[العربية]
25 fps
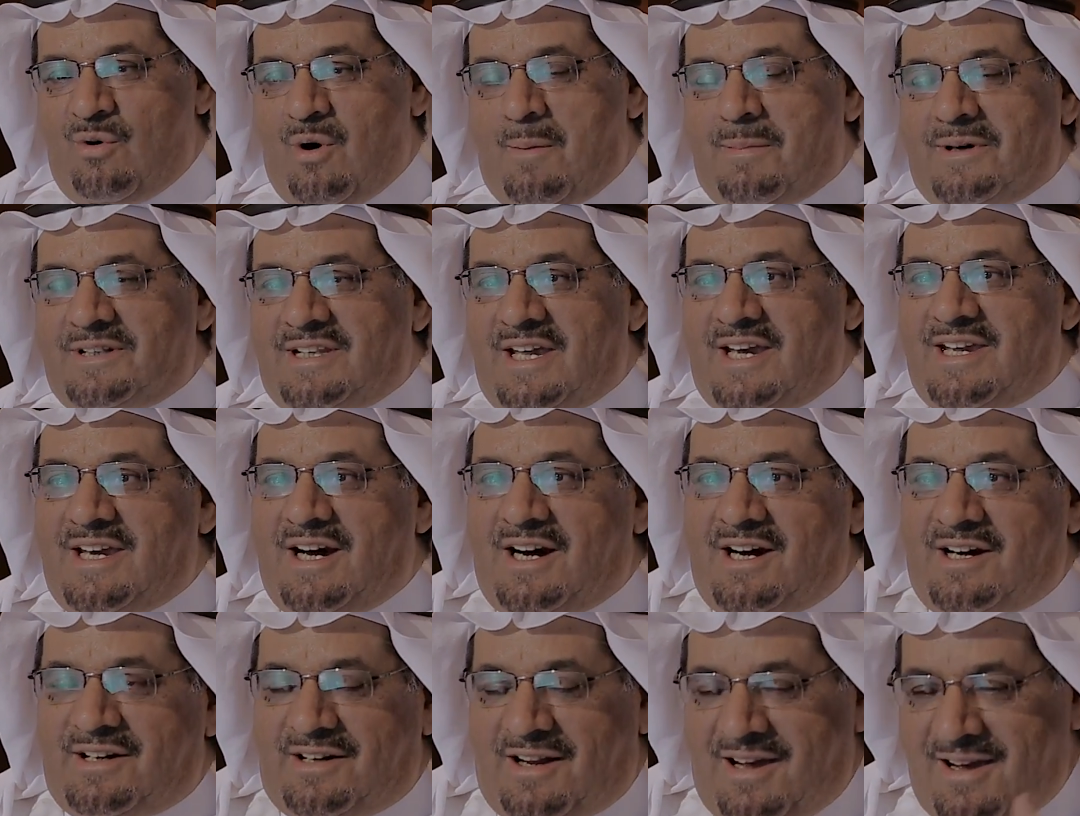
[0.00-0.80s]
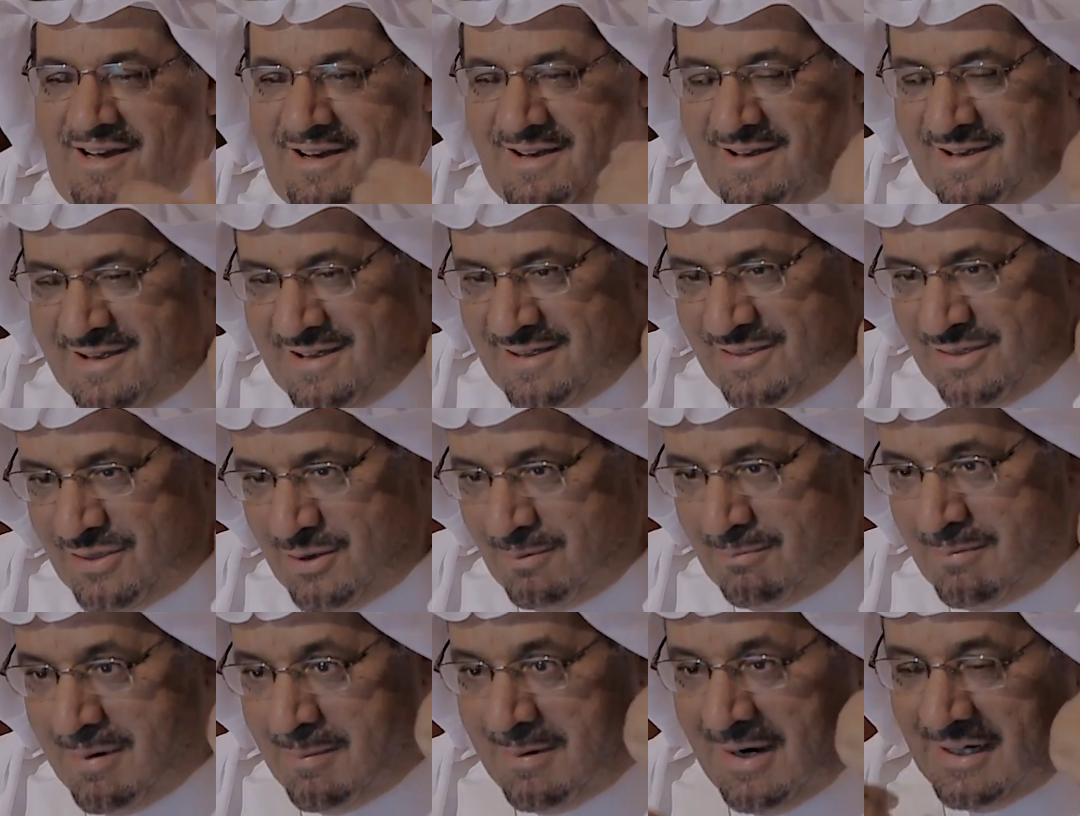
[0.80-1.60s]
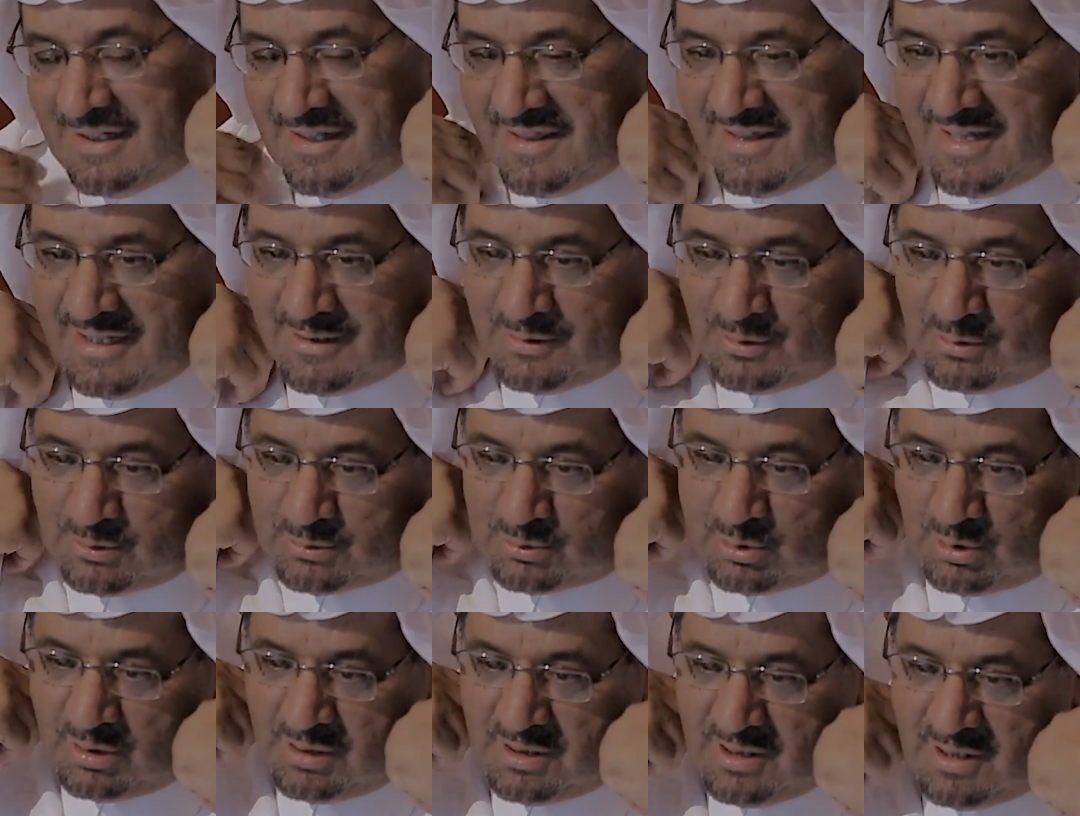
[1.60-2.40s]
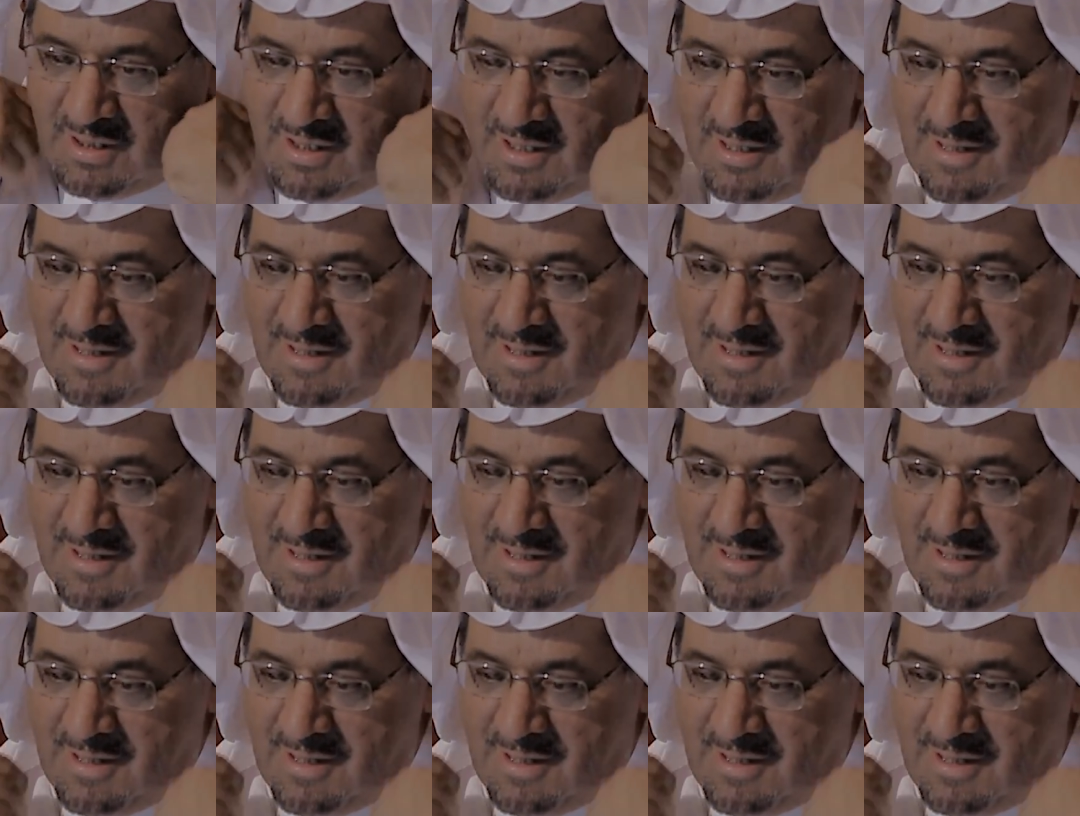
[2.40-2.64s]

وبدأ يقرأ ثم بعد ذلك قلت له